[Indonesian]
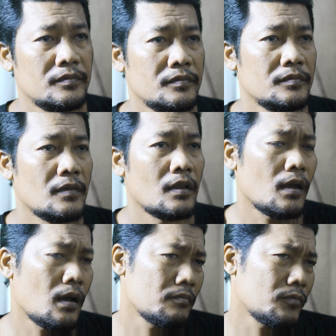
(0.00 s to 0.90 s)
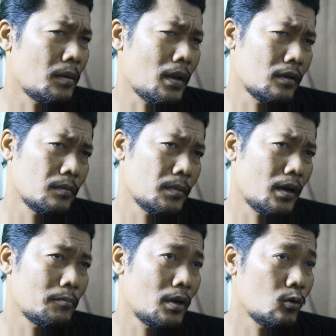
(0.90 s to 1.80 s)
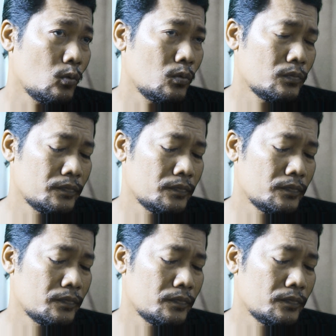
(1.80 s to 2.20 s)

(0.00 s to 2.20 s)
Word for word: ya sebenarnya kemarin itu